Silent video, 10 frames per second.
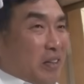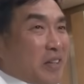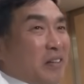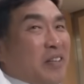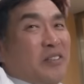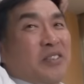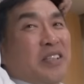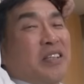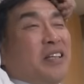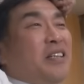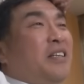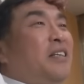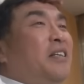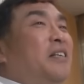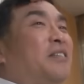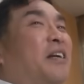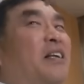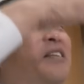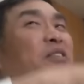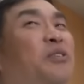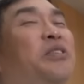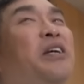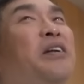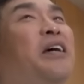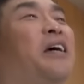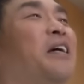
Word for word: んか シーエス の時面白かったですけどね。